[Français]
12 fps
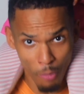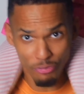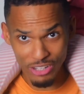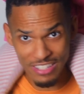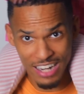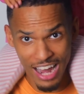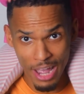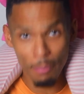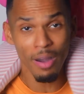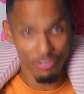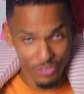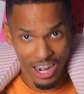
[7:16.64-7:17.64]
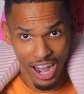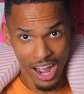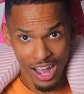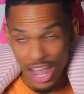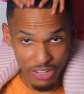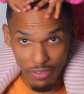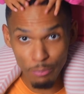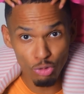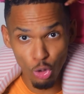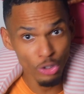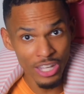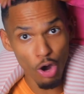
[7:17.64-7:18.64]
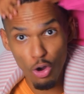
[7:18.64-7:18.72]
mon fils là et ma fille là, ça va me donner